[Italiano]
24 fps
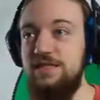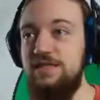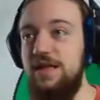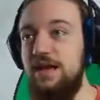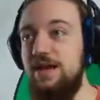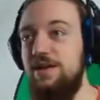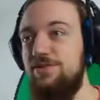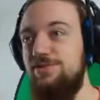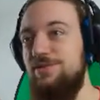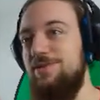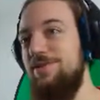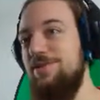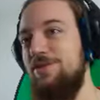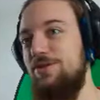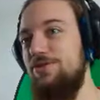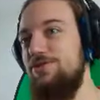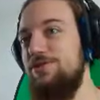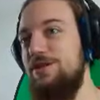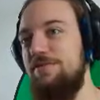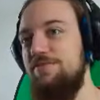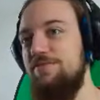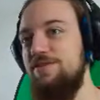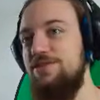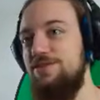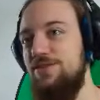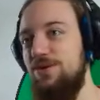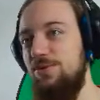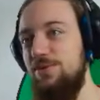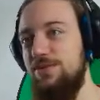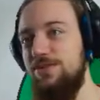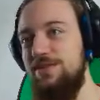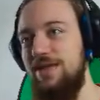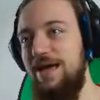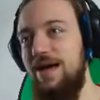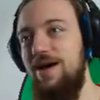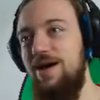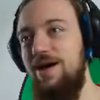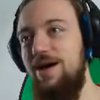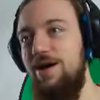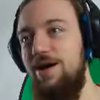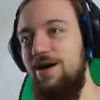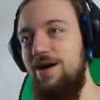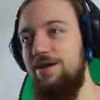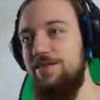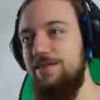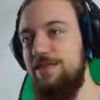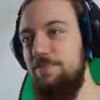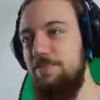registrare naturalmente io ho già visto
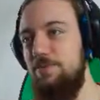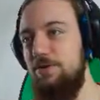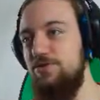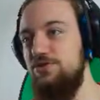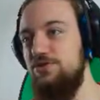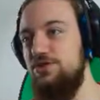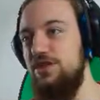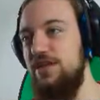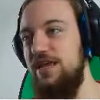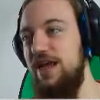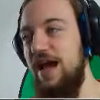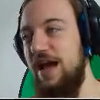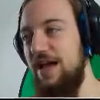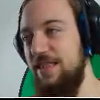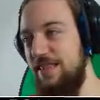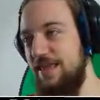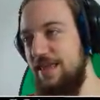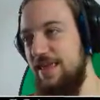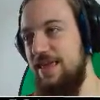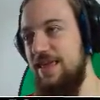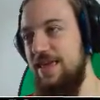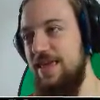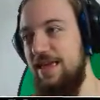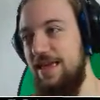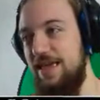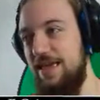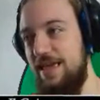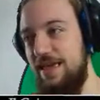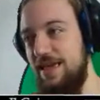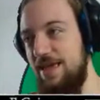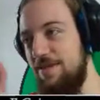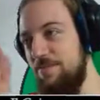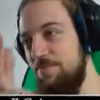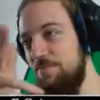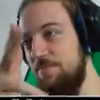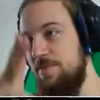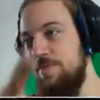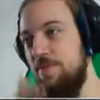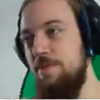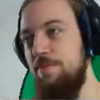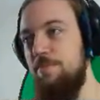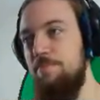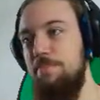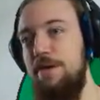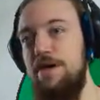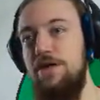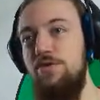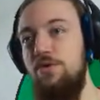questa tipologia di
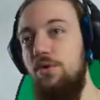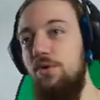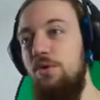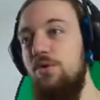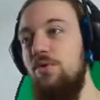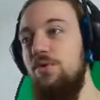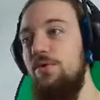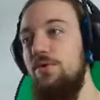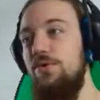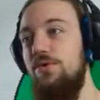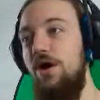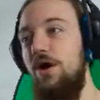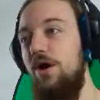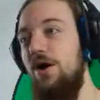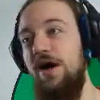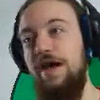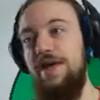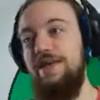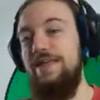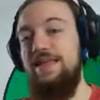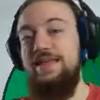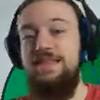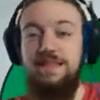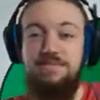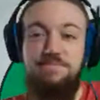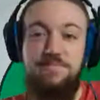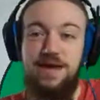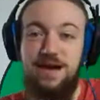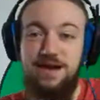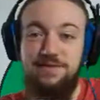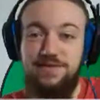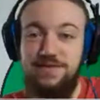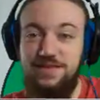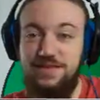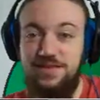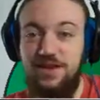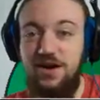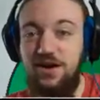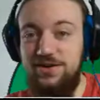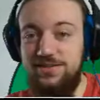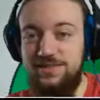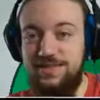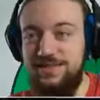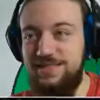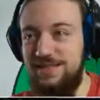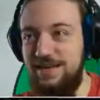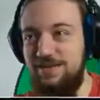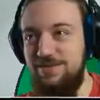menu, no? Ed è
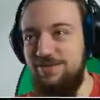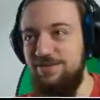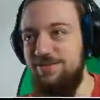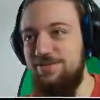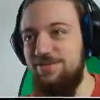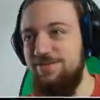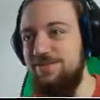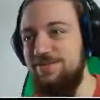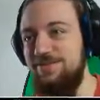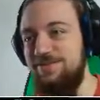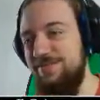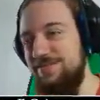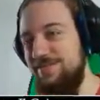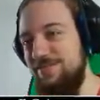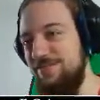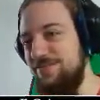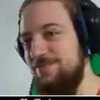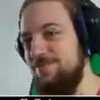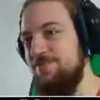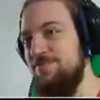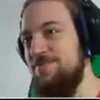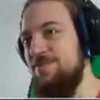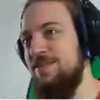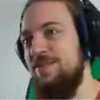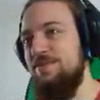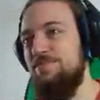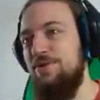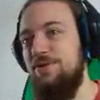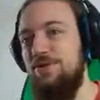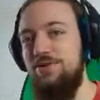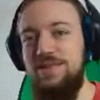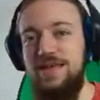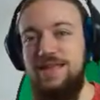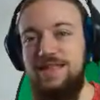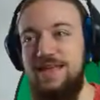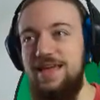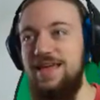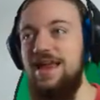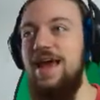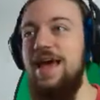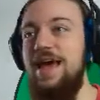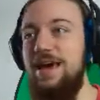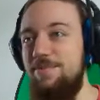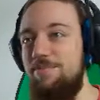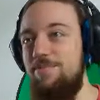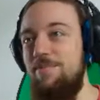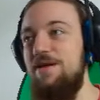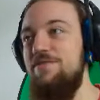meravigliosa, cioè non poco da
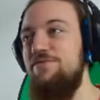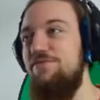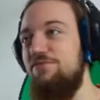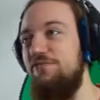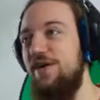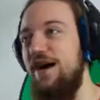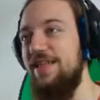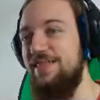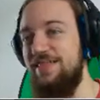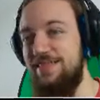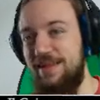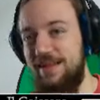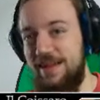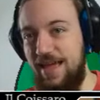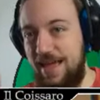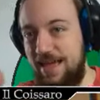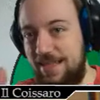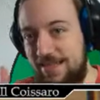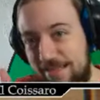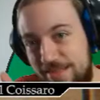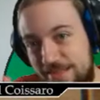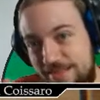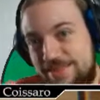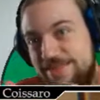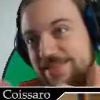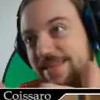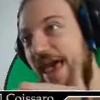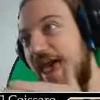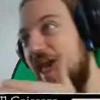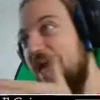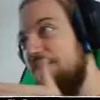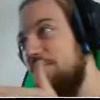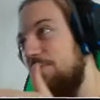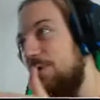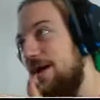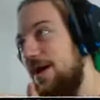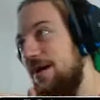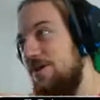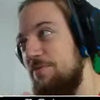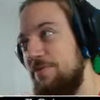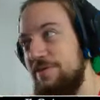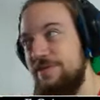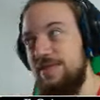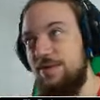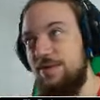dire, ben fatta che segue come